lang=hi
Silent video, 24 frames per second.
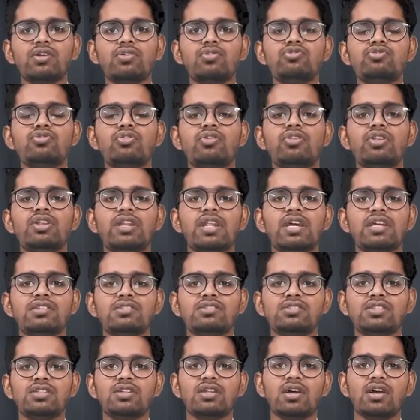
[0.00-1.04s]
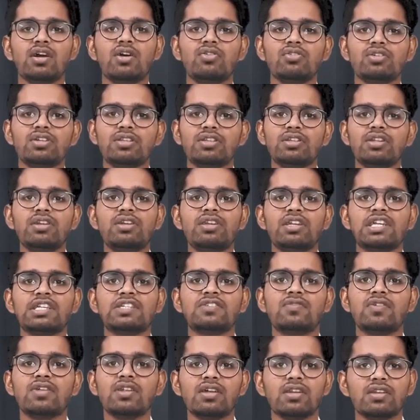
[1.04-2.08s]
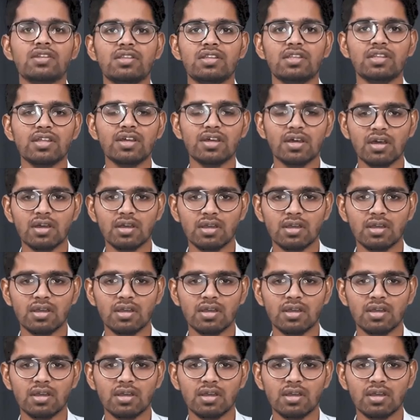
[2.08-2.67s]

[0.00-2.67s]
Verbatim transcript: उसको रियलाइजेशन अकाउंट के अंदर ट्रांसफ़र कर देना